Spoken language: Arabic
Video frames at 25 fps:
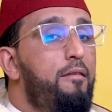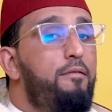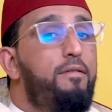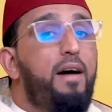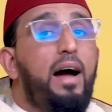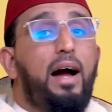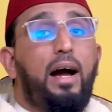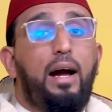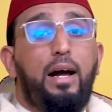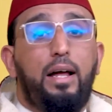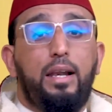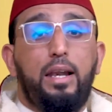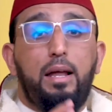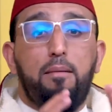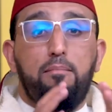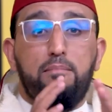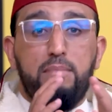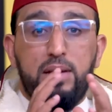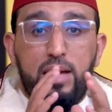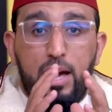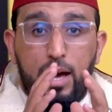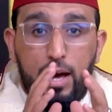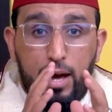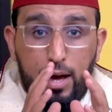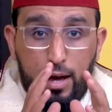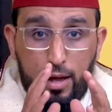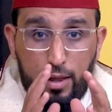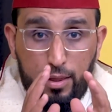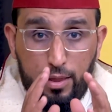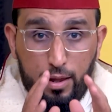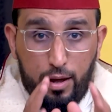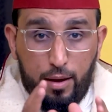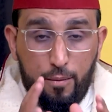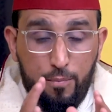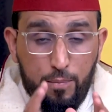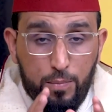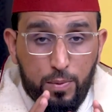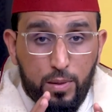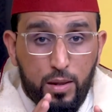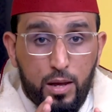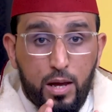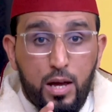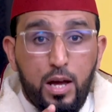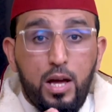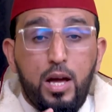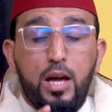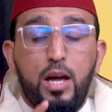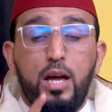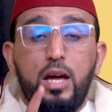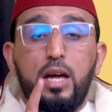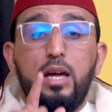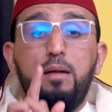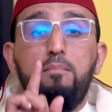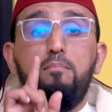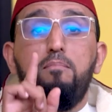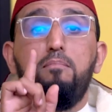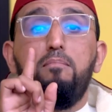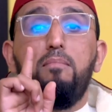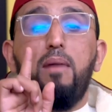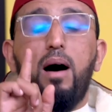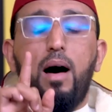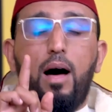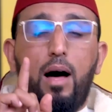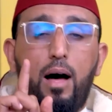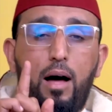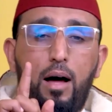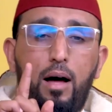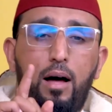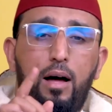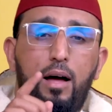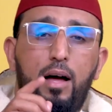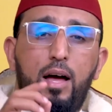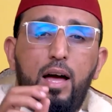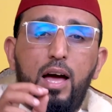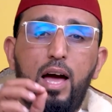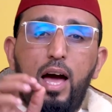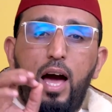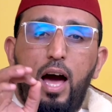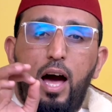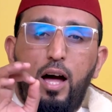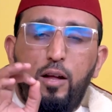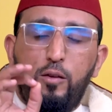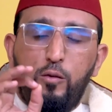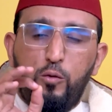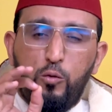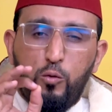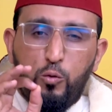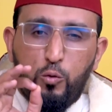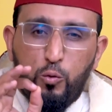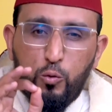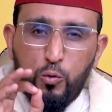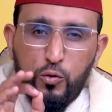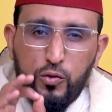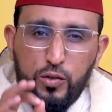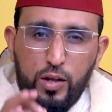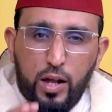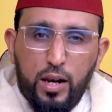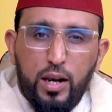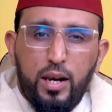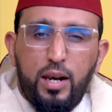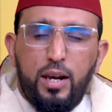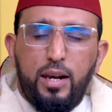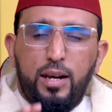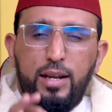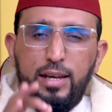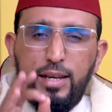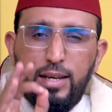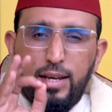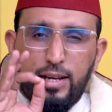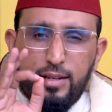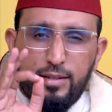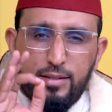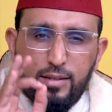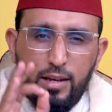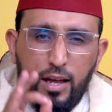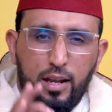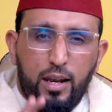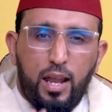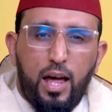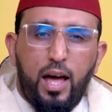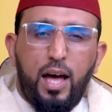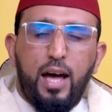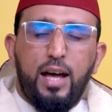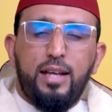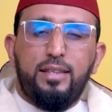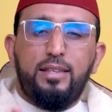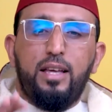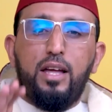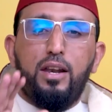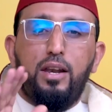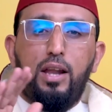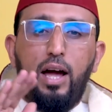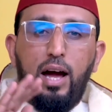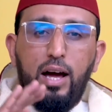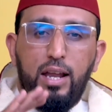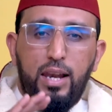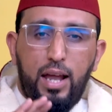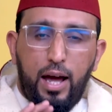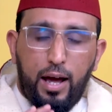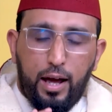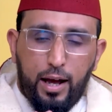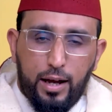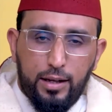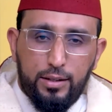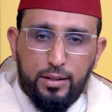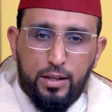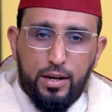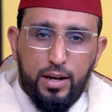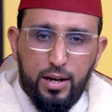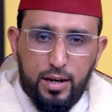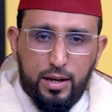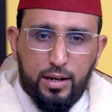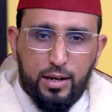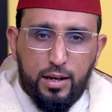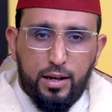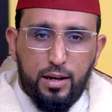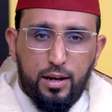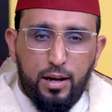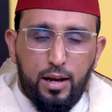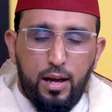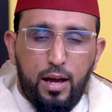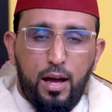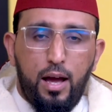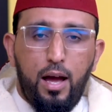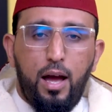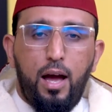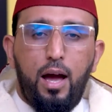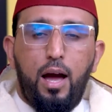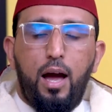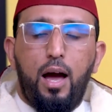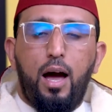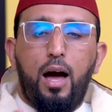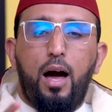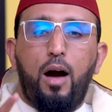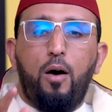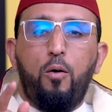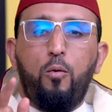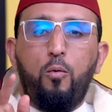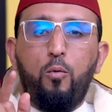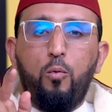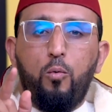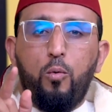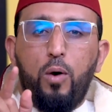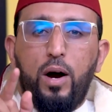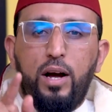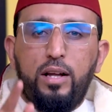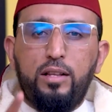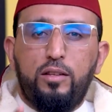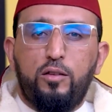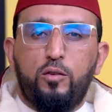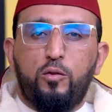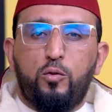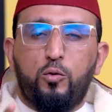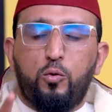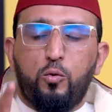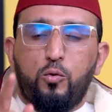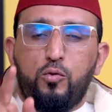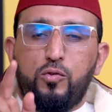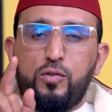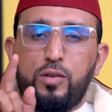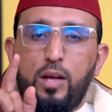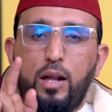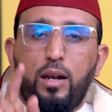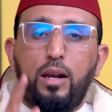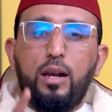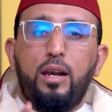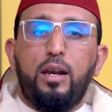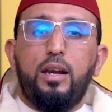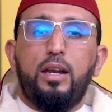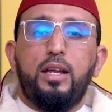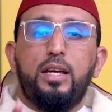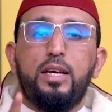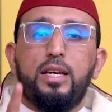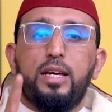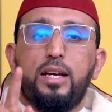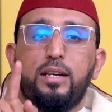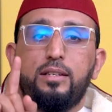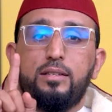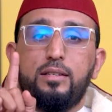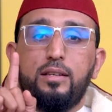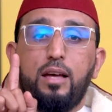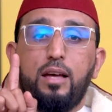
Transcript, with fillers: فاعلم يا هذا إما أن تصلي صلاة على قدرك او ان تصلي